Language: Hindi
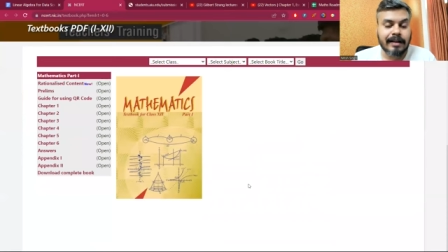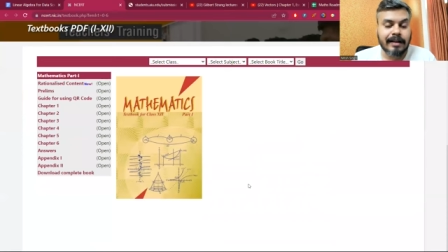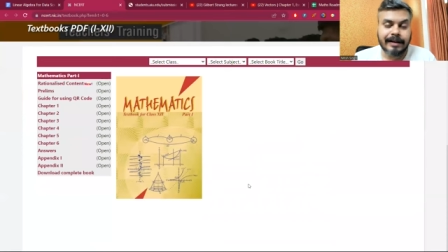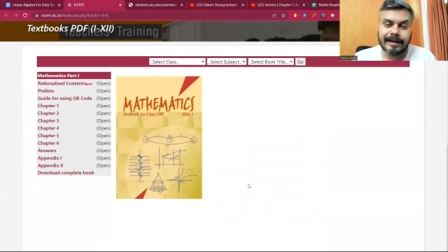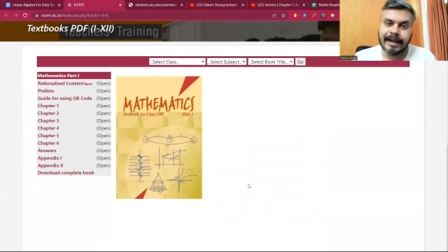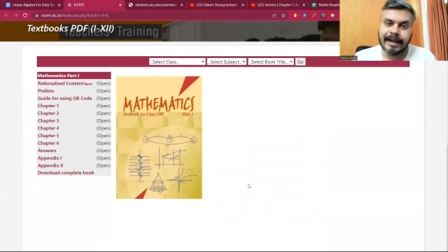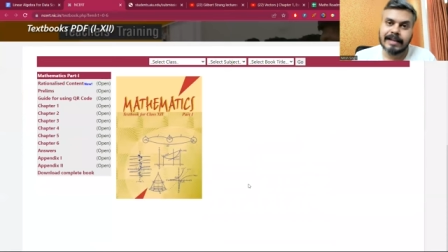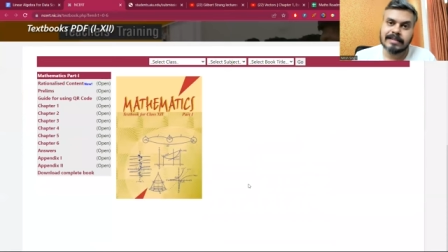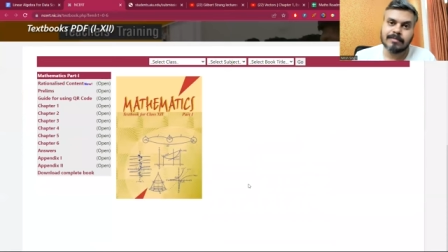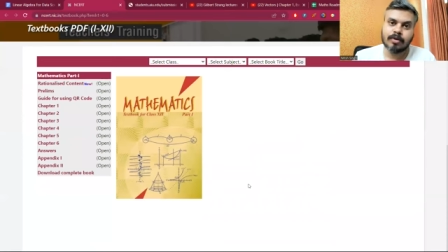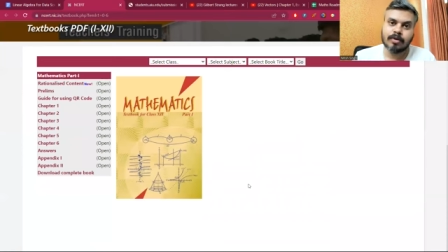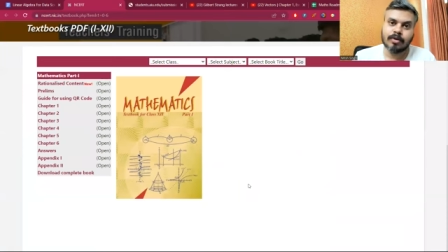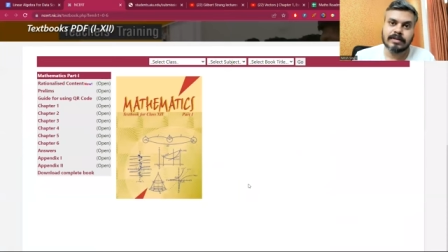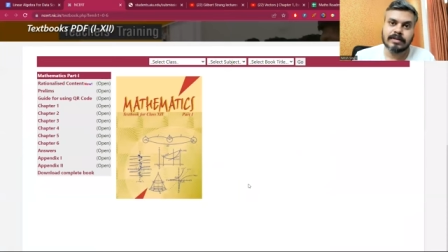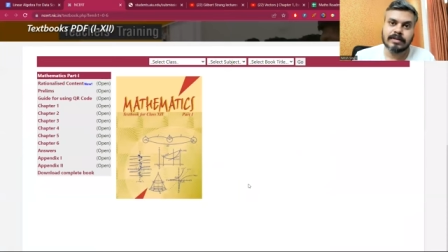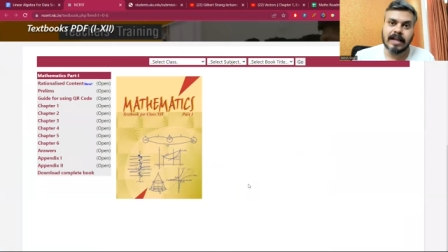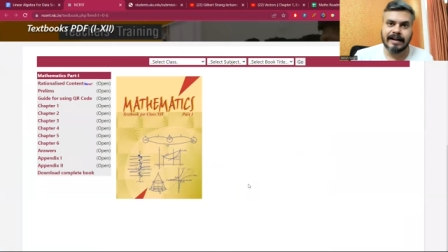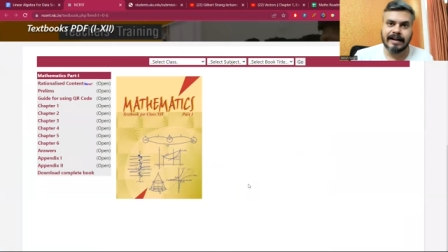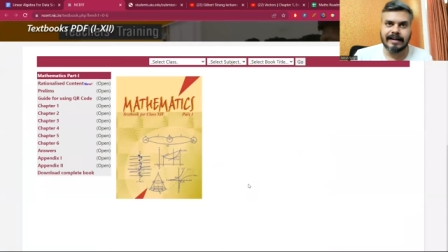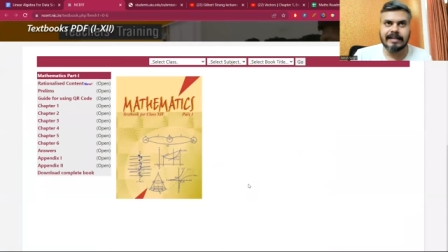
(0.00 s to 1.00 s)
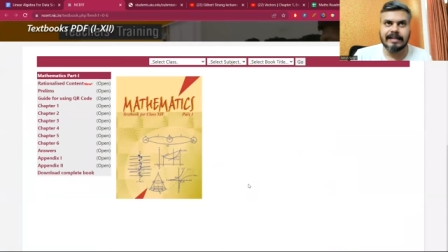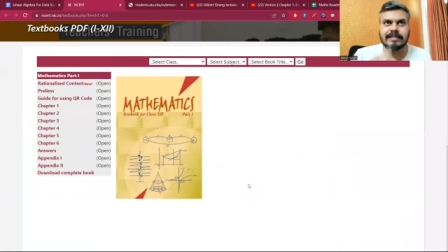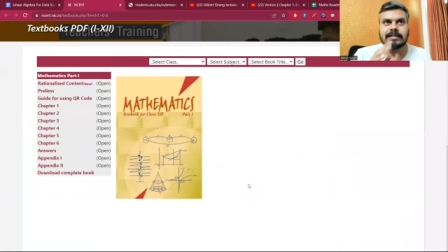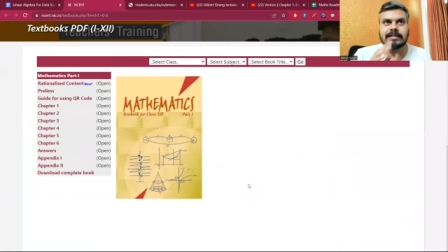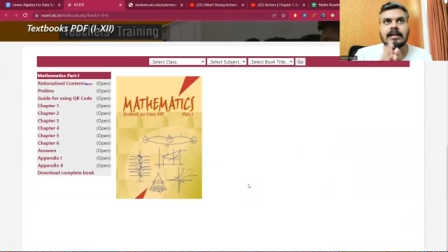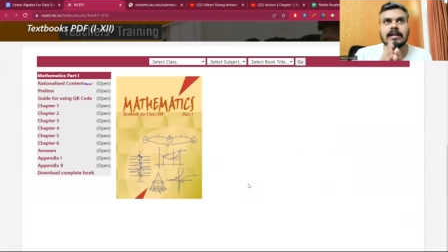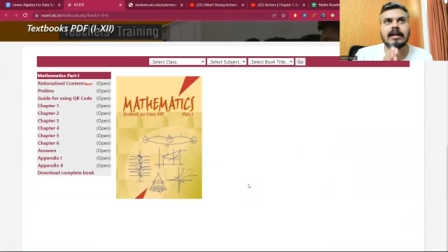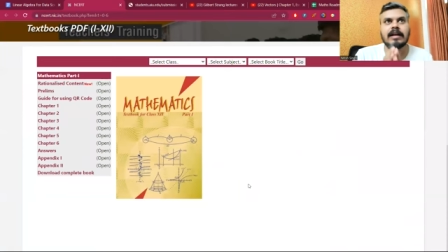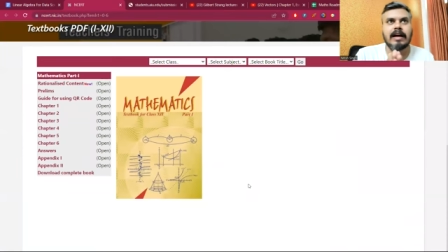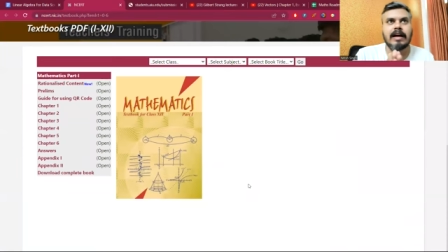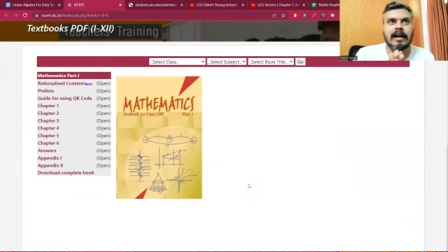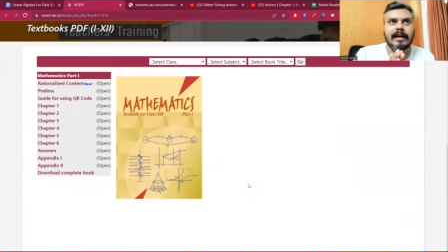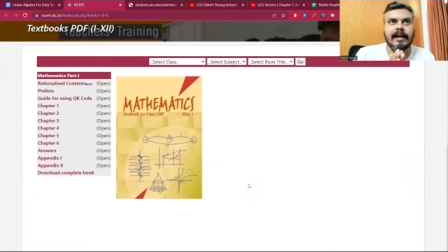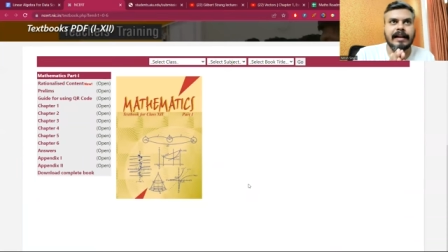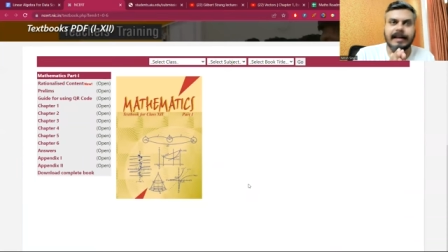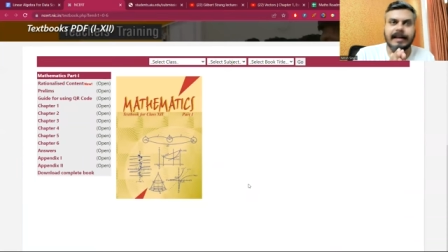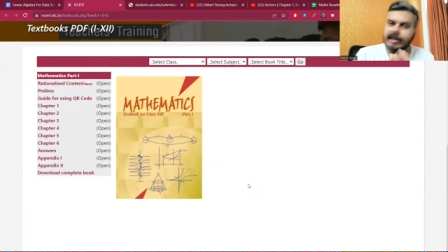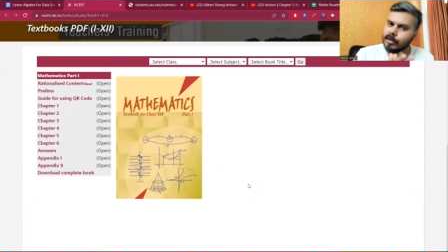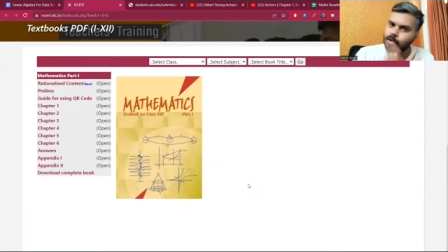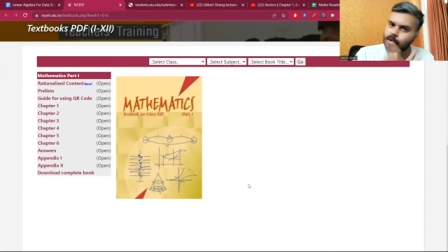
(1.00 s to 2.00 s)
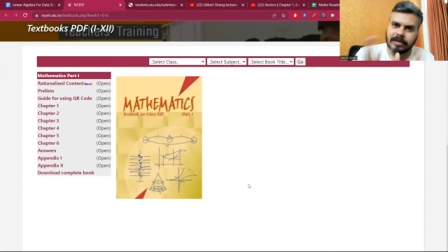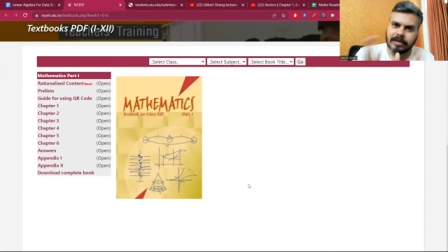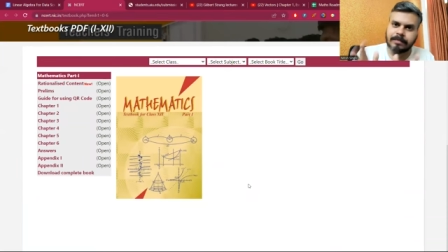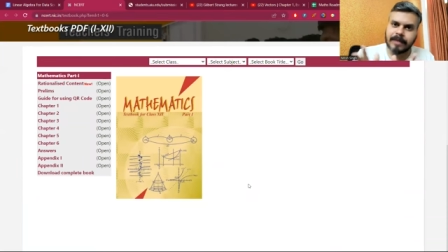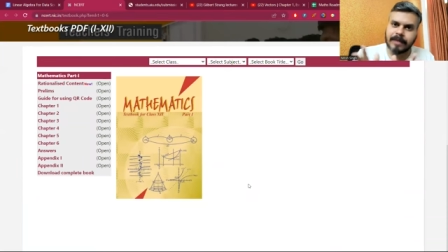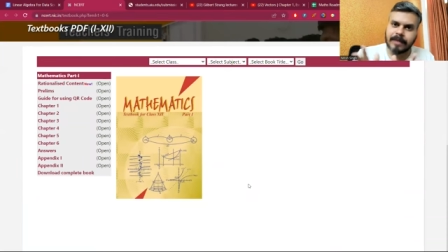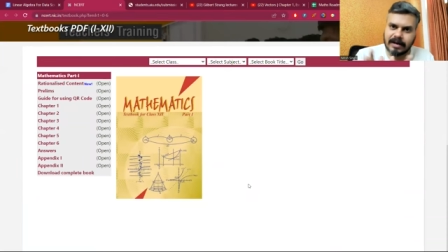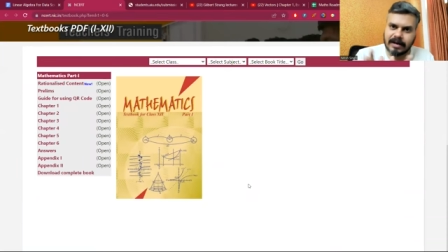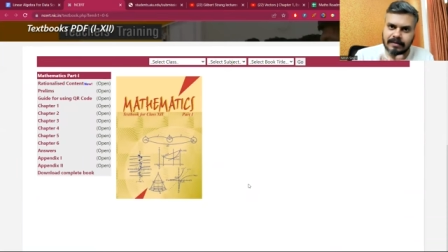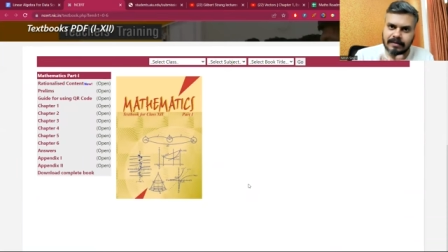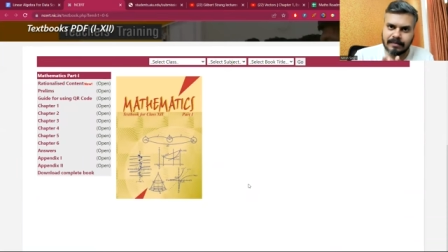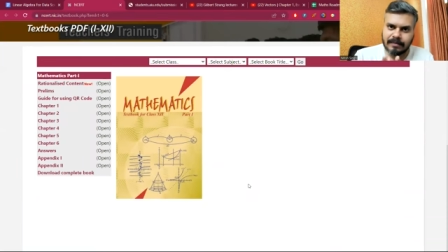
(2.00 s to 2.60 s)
e की टेक्स्ट बुक से एटलीस्ट इंट्यूशन पार्ट